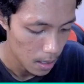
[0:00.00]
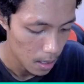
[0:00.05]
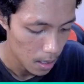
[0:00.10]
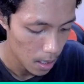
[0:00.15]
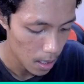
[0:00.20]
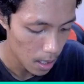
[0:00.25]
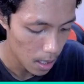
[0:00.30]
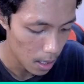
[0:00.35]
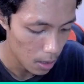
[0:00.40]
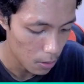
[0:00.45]

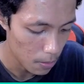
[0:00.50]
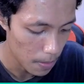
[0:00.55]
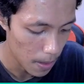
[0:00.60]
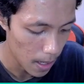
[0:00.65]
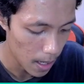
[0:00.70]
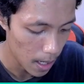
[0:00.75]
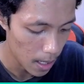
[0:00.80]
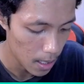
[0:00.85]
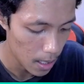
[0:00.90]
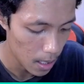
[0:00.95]
kita langsung
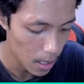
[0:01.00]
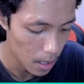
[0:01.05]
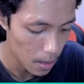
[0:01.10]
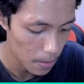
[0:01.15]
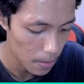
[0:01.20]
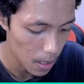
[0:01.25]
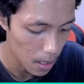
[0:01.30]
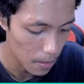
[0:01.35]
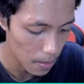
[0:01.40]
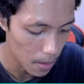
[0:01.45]
pakai aja guys
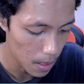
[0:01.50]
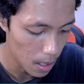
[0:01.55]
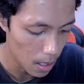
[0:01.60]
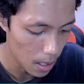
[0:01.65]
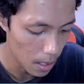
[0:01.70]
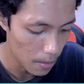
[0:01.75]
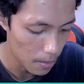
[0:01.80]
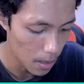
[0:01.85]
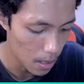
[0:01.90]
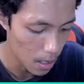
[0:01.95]
biar
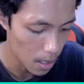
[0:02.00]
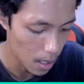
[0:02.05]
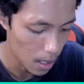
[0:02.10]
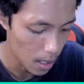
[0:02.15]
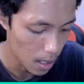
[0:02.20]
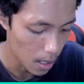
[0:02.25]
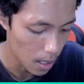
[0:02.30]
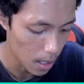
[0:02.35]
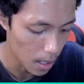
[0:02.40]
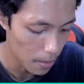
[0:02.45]
dia
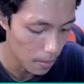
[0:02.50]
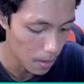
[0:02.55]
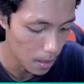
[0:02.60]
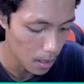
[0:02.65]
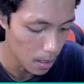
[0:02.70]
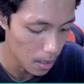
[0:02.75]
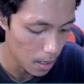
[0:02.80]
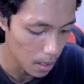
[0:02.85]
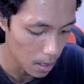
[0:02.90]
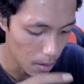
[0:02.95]
bisa
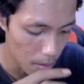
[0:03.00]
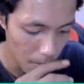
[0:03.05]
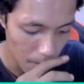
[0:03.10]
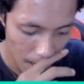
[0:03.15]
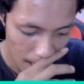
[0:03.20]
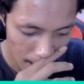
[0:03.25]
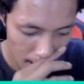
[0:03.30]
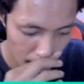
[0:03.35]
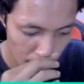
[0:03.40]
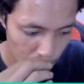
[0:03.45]
ability
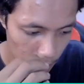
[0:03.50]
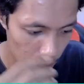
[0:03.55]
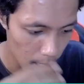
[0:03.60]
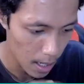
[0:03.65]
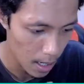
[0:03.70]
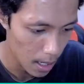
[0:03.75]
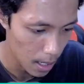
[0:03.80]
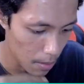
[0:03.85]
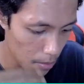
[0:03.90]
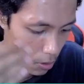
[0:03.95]
kedua ya dia
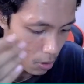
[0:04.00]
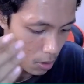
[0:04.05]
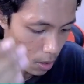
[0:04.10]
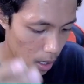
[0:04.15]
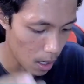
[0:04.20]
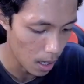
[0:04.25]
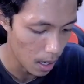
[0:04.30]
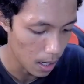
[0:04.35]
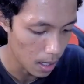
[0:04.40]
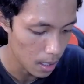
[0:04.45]
akan mutar
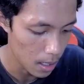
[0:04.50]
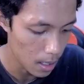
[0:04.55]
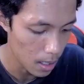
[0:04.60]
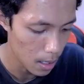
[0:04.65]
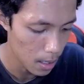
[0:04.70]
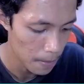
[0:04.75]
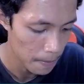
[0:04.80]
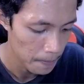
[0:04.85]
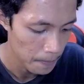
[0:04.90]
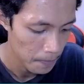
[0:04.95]

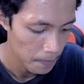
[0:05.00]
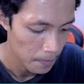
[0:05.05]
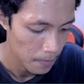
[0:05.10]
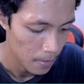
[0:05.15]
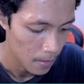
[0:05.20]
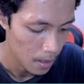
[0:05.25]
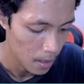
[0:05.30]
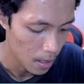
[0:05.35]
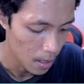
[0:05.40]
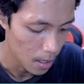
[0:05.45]
lagi
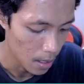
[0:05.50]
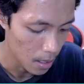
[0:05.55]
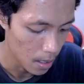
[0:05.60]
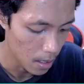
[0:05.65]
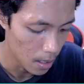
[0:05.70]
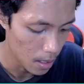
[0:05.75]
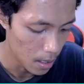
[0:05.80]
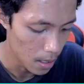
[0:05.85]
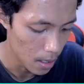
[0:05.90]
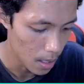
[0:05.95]
ini
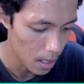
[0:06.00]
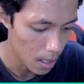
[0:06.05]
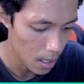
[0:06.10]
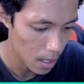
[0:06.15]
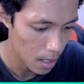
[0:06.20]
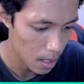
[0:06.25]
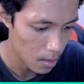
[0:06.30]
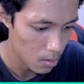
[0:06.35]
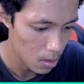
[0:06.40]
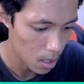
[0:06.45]

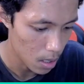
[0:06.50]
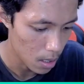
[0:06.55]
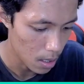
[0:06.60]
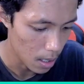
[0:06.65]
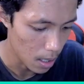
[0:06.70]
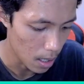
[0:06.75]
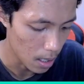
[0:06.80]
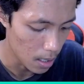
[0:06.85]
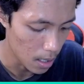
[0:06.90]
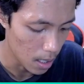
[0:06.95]
dia, udah
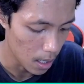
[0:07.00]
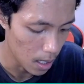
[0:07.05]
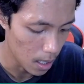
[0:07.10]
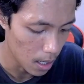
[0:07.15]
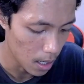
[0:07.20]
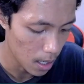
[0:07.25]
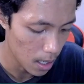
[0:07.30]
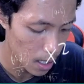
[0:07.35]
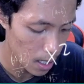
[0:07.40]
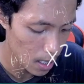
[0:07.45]
setengah
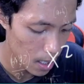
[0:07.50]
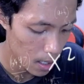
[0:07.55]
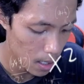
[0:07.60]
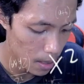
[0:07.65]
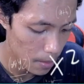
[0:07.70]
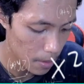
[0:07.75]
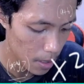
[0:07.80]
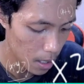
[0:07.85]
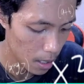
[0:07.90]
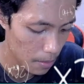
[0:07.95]
jalan,
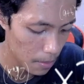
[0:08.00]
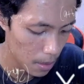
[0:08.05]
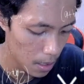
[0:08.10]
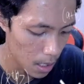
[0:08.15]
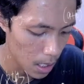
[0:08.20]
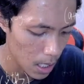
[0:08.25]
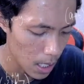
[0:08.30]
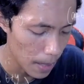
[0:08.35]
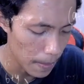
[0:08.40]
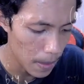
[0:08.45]
kita bisa
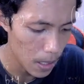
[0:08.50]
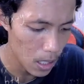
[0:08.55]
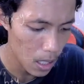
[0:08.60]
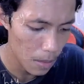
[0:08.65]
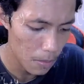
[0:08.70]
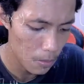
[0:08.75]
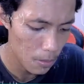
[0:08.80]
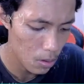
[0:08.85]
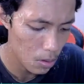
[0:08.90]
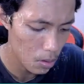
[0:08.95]
ability. Tapi kita
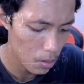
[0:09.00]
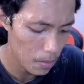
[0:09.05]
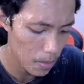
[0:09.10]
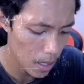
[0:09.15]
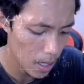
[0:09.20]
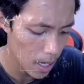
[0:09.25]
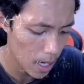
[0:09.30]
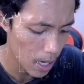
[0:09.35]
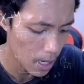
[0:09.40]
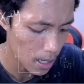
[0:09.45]
butuh
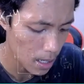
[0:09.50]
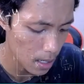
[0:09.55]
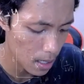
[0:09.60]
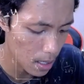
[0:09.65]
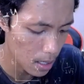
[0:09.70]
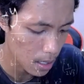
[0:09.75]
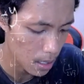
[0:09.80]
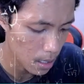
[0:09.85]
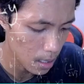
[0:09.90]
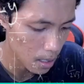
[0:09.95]
Mega Knight,
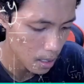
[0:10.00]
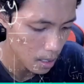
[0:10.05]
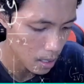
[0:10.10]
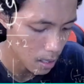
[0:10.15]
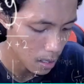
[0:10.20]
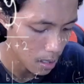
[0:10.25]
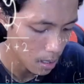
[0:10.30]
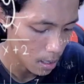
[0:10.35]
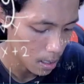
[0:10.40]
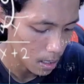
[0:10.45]
guys.
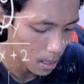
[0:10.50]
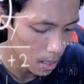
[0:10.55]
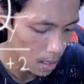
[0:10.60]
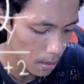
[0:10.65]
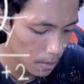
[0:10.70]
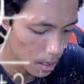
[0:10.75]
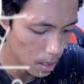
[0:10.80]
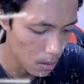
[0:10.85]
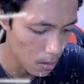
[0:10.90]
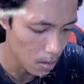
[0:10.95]

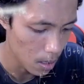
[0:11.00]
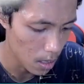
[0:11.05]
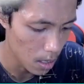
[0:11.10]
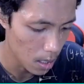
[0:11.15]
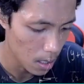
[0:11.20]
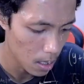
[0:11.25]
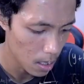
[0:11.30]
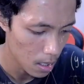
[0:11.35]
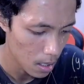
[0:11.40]
Sabar dulu aja.